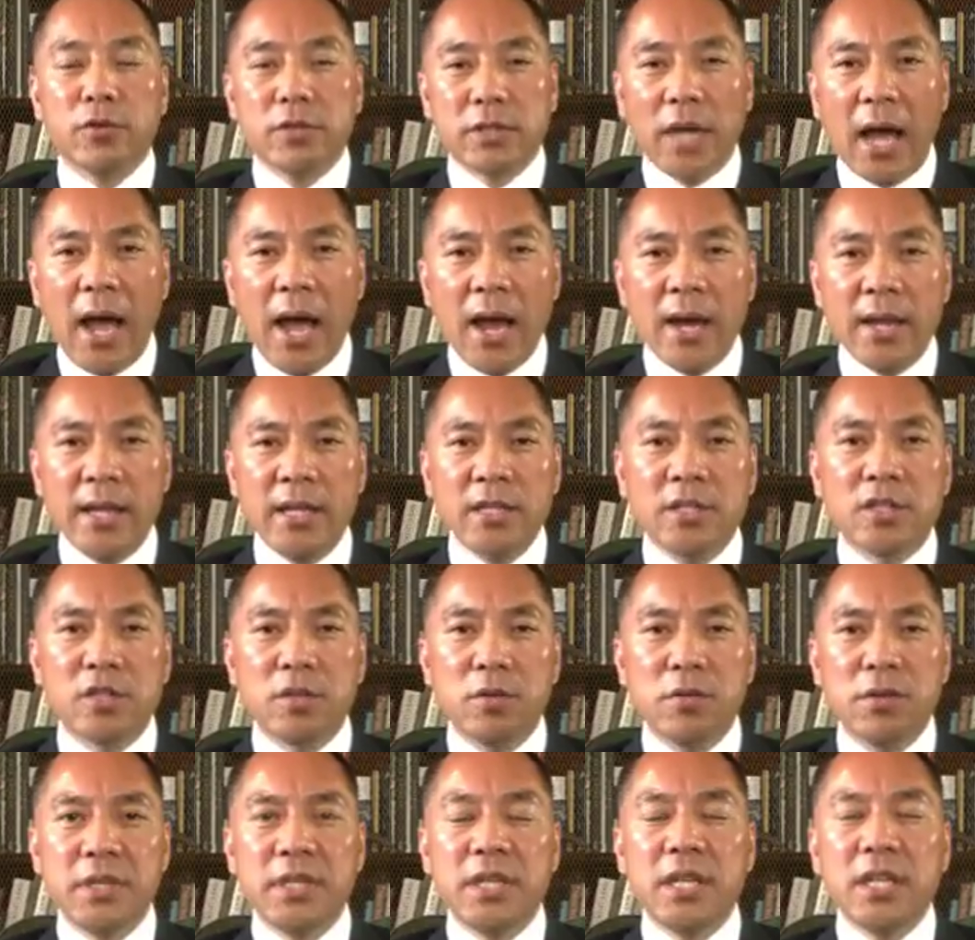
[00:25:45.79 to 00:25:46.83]
阿联
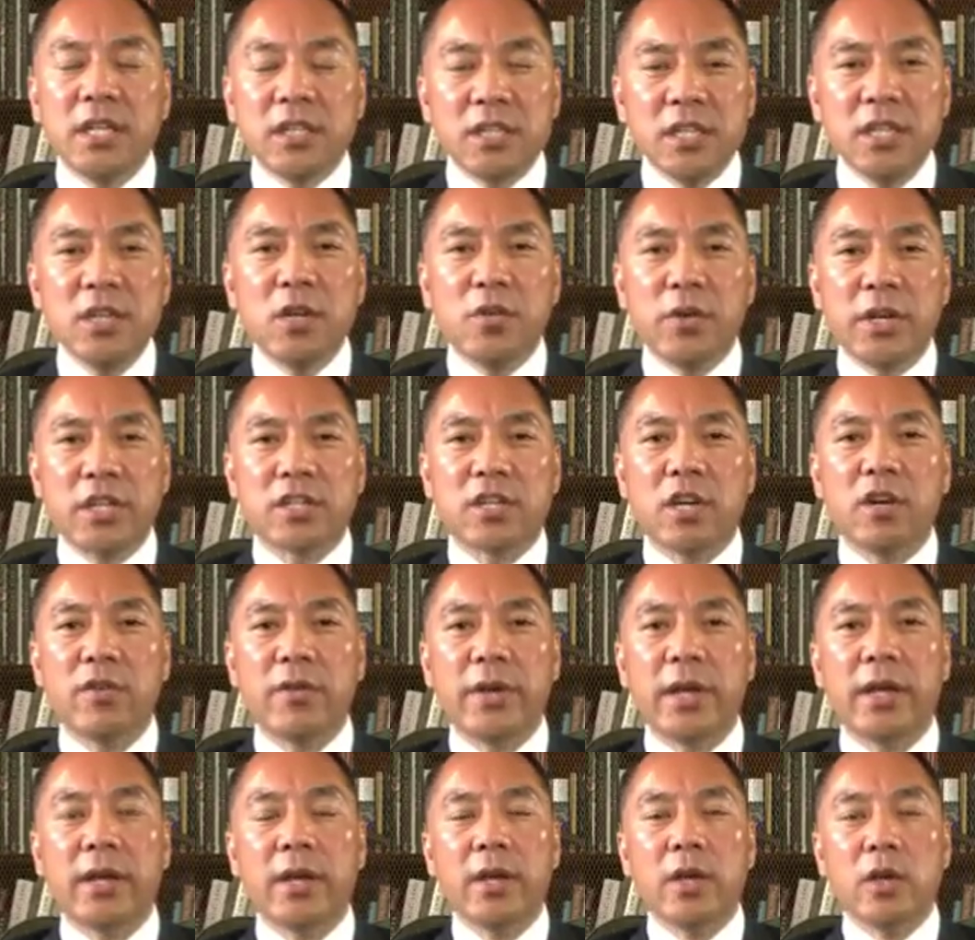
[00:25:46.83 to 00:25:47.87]
酋一定会成
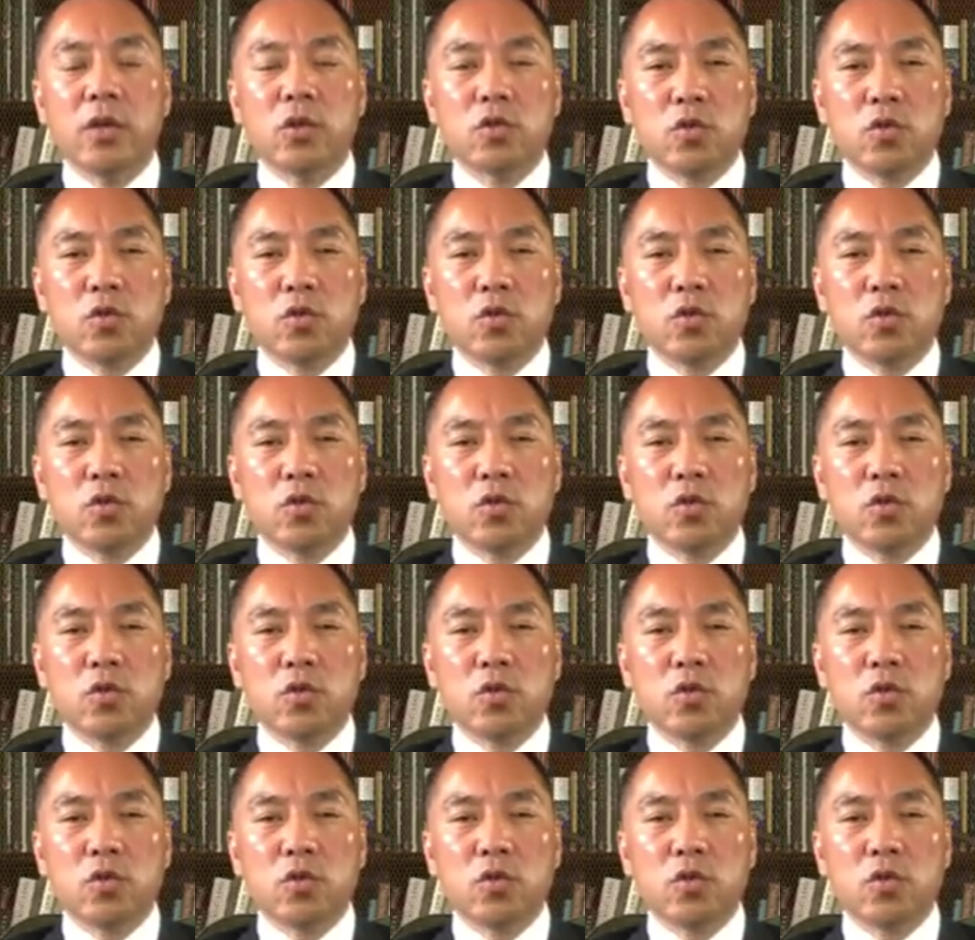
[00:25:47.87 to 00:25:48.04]
为